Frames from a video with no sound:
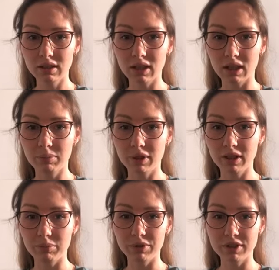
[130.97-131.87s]
Так,
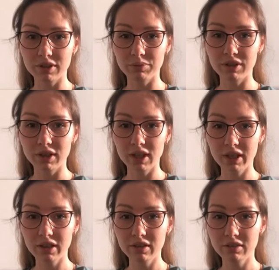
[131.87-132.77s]
прикрепить
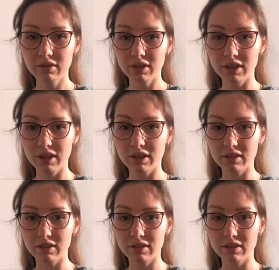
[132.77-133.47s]
комментарий, я